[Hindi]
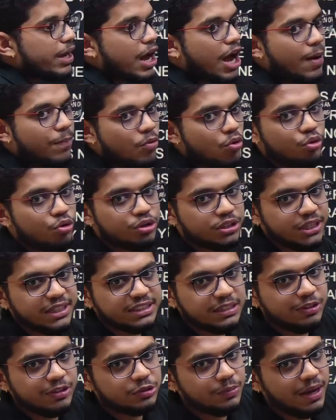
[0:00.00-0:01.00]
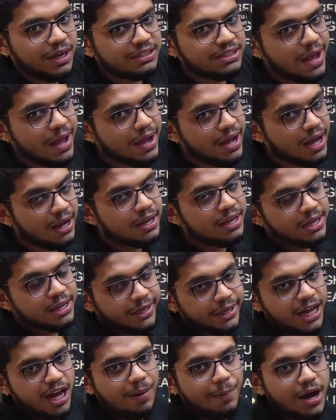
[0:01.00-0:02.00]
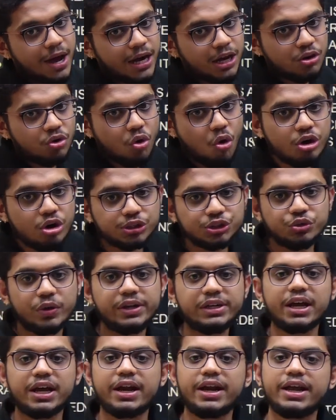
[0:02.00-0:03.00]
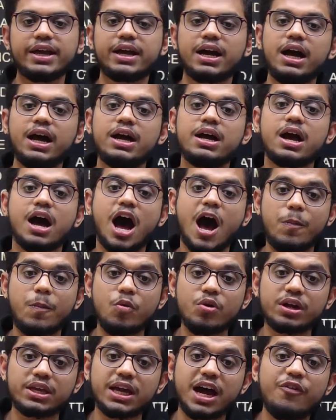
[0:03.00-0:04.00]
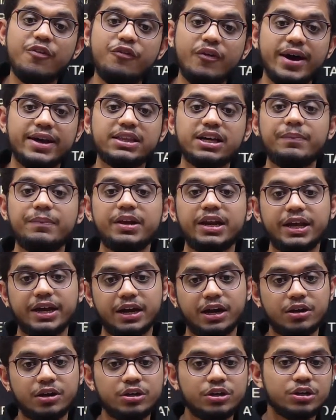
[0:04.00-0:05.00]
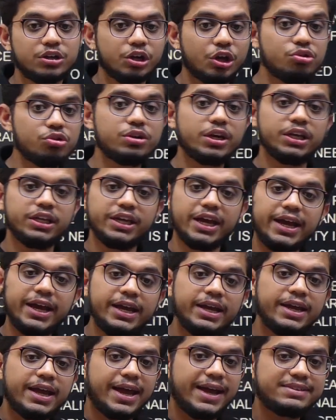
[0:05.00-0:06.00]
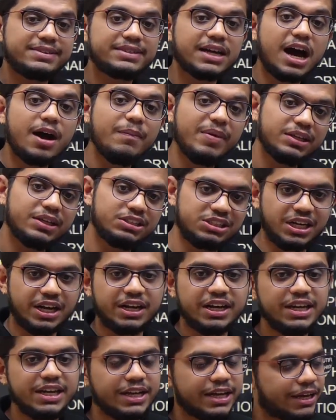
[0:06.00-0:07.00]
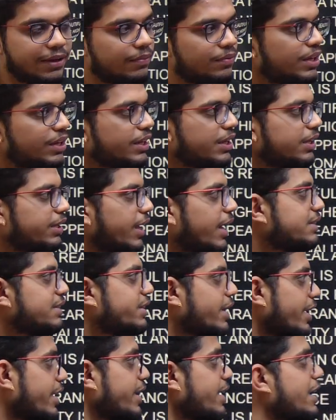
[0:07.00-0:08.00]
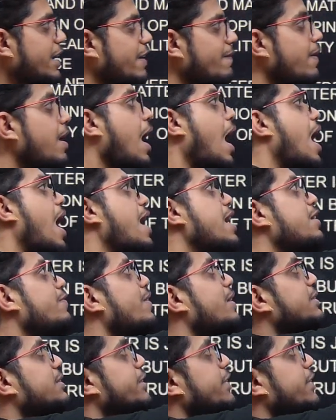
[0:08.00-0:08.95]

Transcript: आपको खुद ही समझ में आ जाएगा कि हमारा कोर्स ज्वाइन करने का आपको क्या फ़ायदा मिलेगा क्योंकि ये एग्ज़ाम एक जर्नी है ये जर्नी केवल हार्ड वर्क से